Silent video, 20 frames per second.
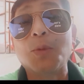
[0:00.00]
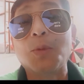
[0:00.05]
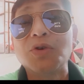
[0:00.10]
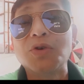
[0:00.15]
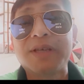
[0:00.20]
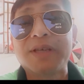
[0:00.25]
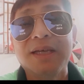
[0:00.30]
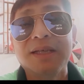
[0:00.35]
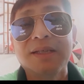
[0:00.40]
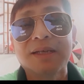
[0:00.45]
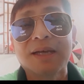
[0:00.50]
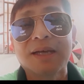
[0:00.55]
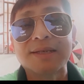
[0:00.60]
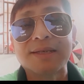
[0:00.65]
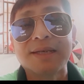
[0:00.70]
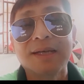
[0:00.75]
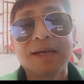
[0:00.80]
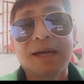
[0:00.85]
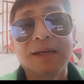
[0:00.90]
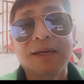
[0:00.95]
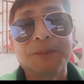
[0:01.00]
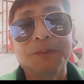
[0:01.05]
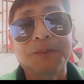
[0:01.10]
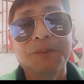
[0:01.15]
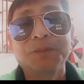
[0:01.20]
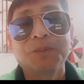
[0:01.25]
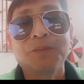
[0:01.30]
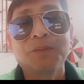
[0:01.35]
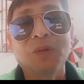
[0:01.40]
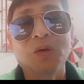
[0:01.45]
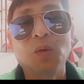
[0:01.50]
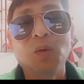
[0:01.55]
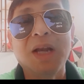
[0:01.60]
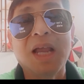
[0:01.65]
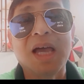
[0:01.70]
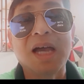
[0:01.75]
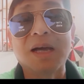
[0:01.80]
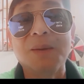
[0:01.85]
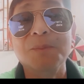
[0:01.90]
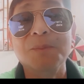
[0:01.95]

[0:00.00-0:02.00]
tapusin kasi nga wala kang